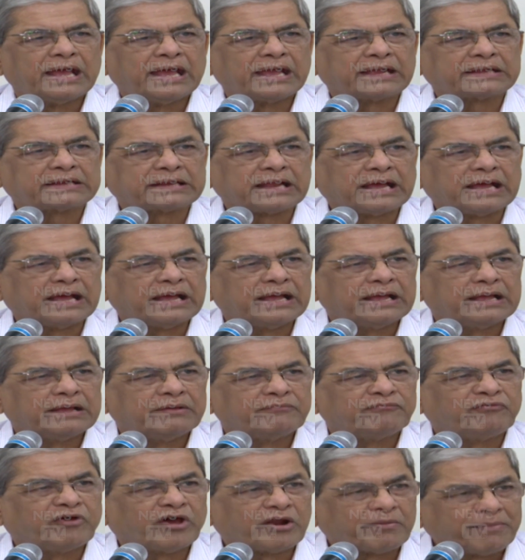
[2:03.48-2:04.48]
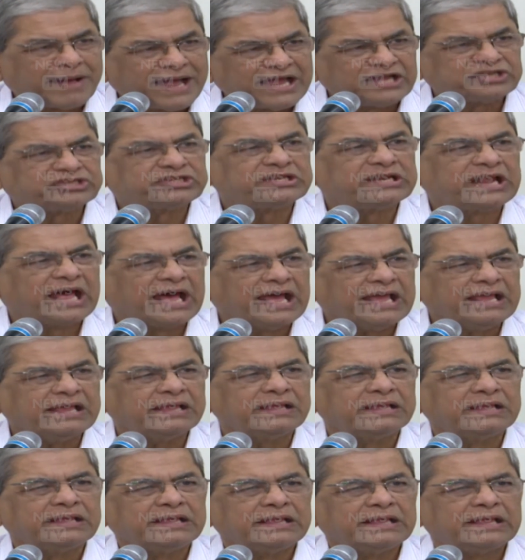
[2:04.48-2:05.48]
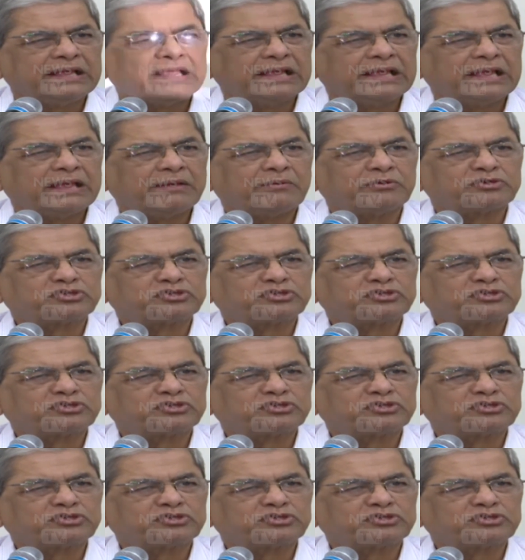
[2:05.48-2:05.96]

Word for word: একটা ফরমায়েশি রায় এবং